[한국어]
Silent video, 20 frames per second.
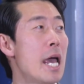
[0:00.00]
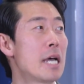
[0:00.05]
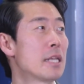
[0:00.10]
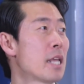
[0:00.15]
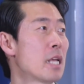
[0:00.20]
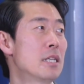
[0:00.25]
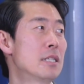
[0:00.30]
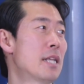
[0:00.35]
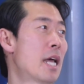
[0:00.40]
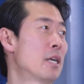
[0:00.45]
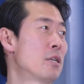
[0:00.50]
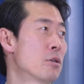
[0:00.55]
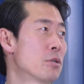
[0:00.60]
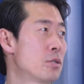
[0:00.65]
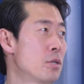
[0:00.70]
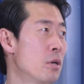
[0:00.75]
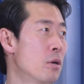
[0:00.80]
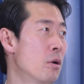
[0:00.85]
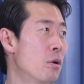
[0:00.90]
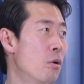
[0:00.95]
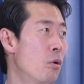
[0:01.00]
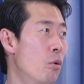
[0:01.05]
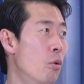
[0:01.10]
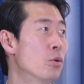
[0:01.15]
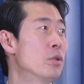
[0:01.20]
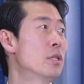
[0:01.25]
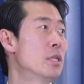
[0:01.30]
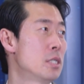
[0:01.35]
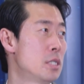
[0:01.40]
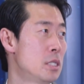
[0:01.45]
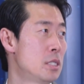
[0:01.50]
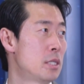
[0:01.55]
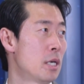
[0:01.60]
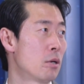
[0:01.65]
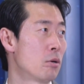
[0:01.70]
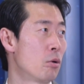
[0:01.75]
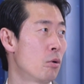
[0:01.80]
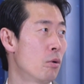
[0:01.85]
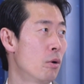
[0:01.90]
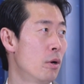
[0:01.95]
되는 날이었어요 오늘은 음, 진짜로
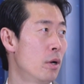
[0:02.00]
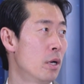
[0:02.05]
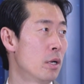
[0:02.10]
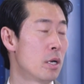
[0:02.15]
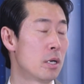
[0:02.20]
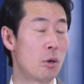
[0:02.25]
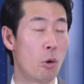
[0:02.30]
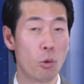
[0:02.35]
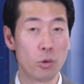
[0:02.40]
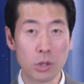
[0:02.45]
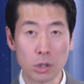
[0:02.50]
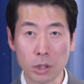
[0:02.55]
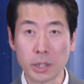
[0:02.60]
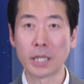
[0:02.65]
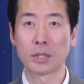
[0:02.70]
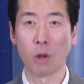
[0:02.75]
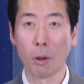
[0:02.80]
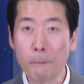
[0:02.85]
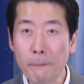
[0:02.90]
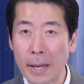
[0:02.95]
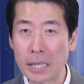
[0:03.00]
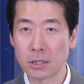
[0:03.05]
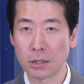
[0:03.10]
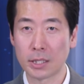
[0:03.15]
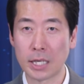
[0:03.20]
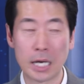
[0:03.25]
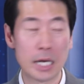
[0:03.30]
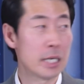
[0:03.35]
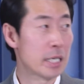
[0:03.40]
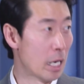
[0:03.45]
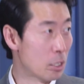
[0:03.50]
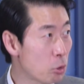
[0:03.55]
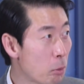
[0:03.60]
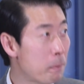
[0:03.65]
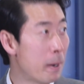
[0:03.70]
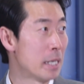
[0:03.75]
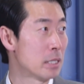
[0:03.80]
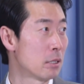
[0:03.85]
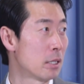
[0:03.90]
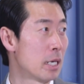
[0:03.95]
음. 오늘 그래 더 빠져라 계속
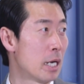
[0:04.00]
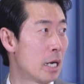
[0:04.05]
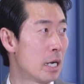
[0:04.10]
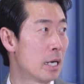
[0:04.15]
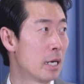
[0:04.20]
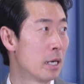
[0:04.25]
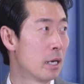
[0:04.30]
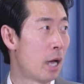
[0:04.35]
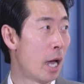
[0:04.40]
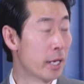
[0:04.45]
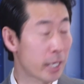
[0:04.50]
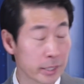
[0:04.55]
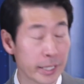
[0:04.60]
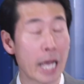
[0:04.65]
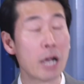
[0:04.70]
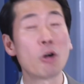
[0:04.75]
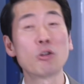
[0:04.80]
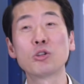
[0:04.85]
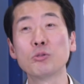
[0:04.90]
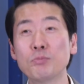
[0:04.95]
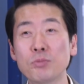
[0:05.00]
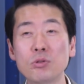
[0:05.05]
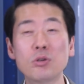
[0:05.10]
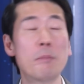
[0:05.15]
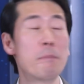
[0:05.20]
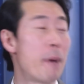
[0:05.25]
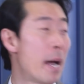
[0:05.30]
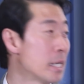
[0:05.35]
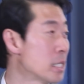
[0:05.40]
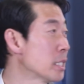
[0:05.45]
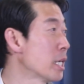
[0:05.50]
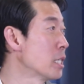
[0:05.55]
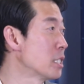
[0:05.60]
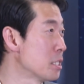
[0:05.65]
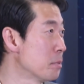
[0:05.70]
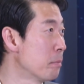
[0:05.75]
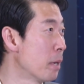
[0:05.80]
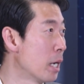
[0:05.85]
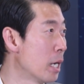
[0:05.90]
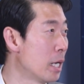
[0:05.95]
빠져라 오. 어. 그러니까 내 것도 물론
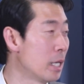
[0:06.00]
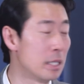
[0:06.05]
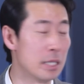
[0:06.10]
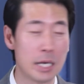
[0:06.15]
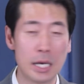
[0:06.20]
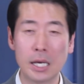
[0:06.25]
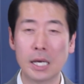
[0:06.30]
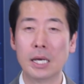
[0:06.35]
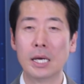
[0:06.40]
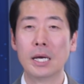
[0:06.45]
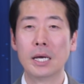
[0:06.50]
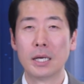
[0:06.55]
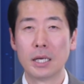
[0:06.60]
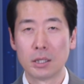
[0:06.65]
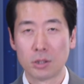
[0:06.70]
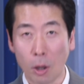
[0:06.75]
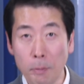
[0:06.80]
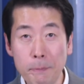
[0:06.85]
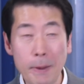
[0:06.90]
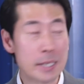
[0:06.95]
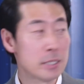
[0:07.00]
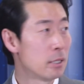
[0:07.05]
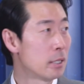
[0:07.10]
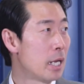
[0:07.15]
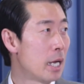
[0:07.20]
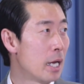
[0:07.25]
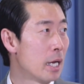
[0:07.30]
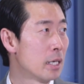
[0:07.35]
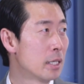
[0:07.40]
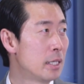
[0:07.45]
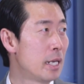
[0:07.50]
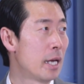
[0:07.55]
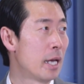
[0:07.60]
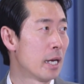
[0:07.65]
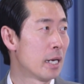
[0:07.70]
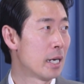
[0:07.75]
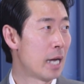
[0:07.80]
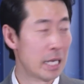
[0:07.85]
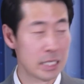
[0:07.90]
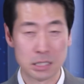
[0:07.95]
빠지겠지만 네. 더 빠져라
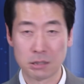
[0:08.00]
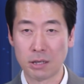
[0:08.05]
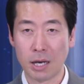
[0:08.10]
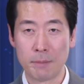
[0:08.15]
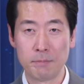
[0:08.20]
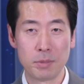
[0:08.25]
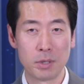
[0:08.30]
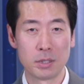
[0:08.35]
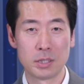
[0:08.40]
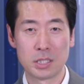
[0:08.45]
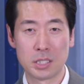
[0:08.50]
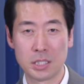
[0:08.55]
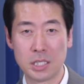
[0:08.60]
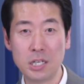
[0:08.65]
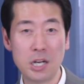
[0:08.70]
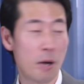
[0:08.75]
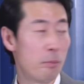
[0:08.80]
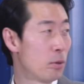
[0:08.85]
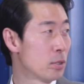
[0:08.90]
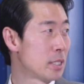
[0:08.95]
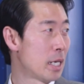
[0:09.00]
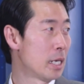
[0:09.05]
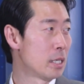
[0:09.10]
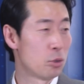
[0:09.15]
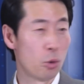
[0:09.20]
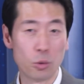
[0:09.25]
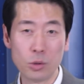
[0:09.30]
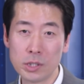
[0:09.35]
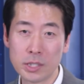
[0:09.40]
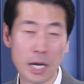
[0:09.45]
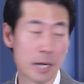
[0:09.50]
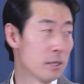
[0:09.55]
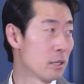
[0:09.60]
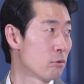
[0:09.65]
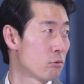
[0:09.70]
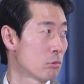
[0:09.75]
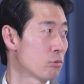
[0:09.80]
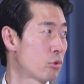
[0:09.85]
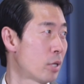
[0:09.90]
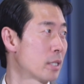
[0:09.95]
그래 까짓 한번 질러보자 해서 오늘 그냥
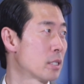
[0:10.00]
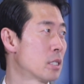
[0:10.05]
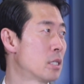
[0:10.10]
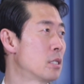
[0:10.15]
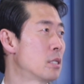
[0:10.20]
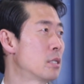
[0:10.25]
그러면